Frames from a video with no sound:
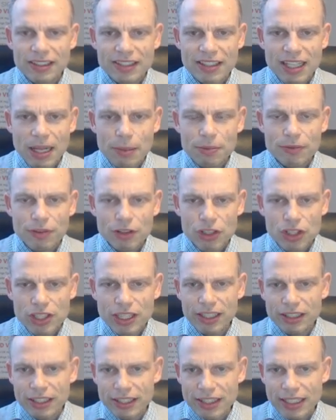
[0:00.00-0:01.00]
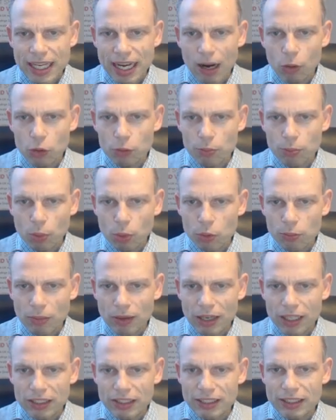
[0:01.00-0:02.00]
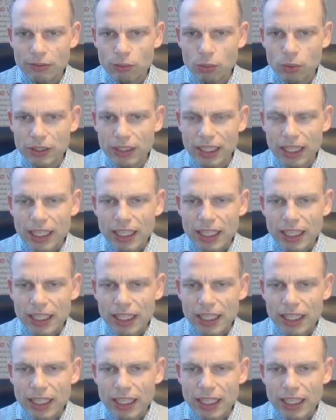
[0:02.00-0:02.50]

selbstverständlich der Ausbruchsbereich hier, wo der